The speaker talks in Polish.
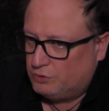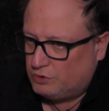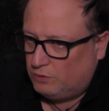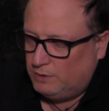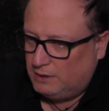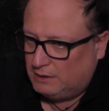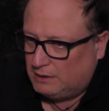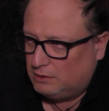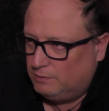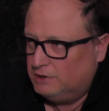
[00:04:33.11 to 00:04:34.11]
osoby,
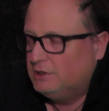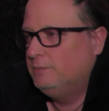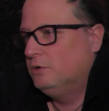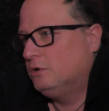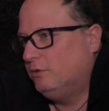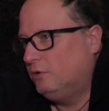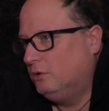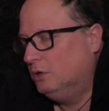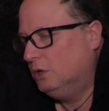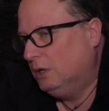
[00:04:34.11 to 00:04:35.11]
dlatego będziemy około